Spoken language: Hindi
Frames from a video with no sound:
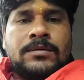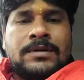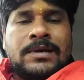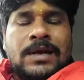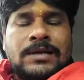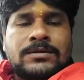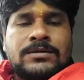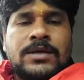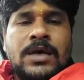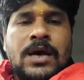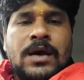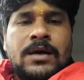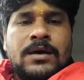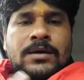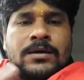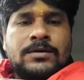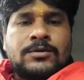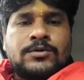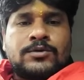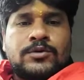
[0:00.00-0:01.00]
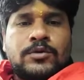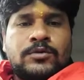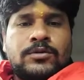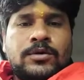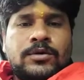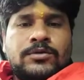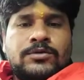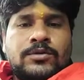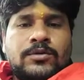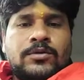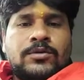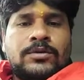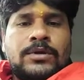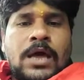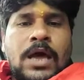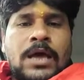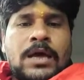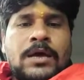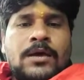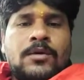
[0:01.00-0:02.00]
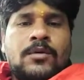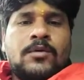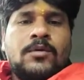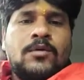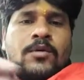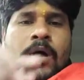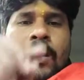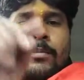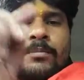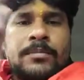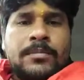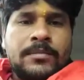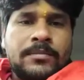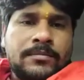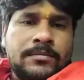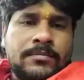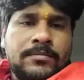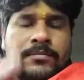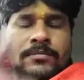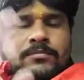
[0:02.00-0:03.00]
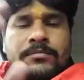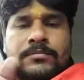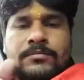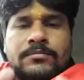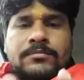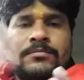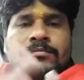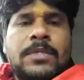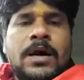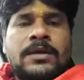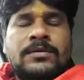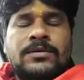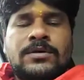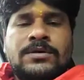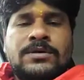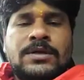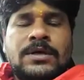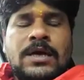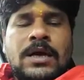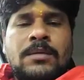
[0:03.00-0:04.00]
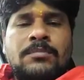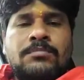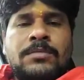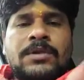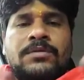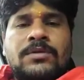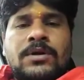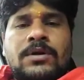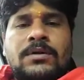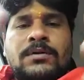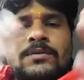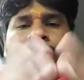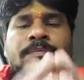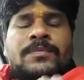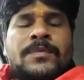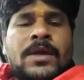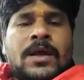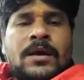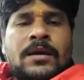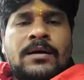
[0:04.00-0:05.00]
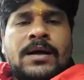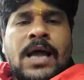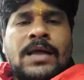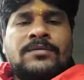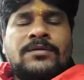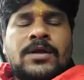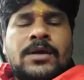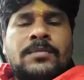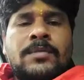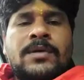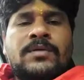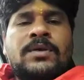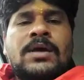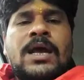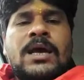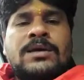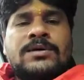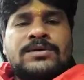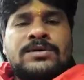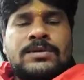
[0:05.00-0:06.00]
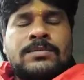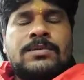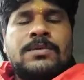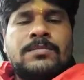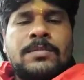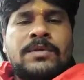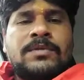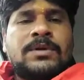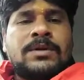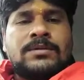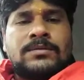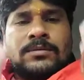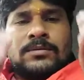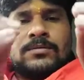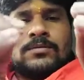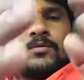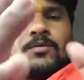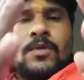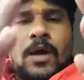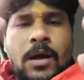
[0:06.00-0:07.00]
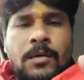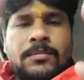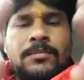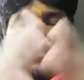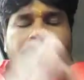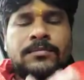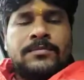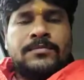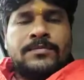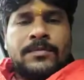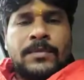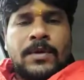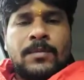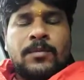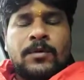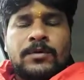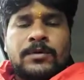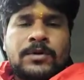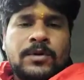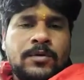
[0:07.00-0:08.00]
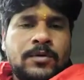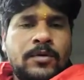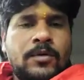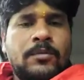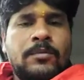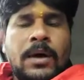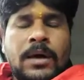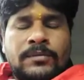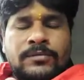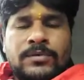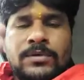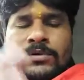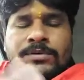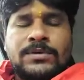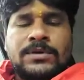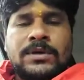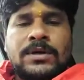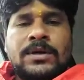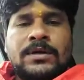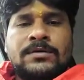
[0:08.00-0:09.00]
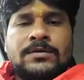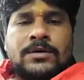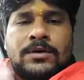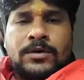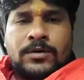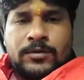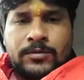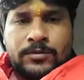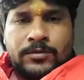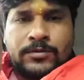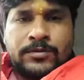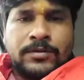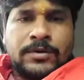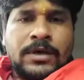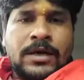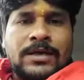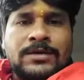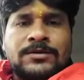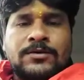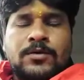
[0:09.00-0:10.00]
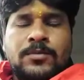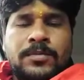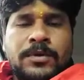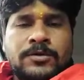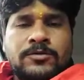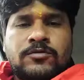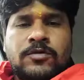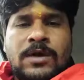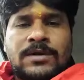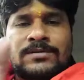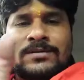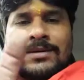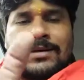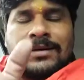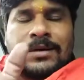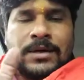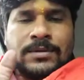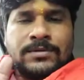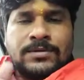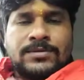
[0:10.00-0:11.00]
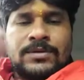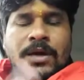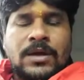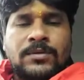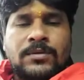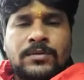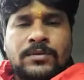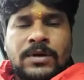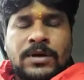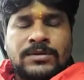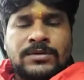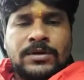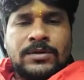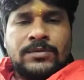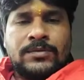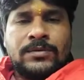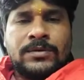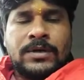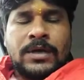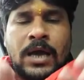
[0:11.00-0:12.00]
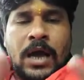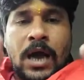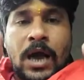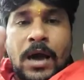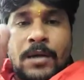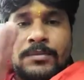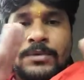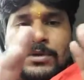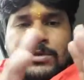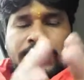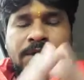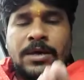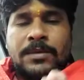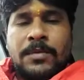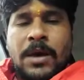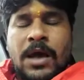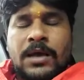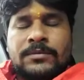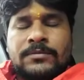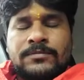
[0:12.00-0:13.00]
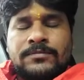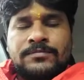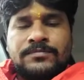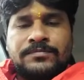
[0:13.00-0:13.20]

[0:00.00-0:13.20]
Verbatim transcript: रक्षा सूत्र जो होता है वो आप बांध दीजिएगा मंत्र गायत्री मंत्र या किसी भी मंत्र को आप बोलते हुए वो बांध दीजिएगा कलश के ऊपर स्वास्तिक का निशान होना जरूरी है अब इसके बाद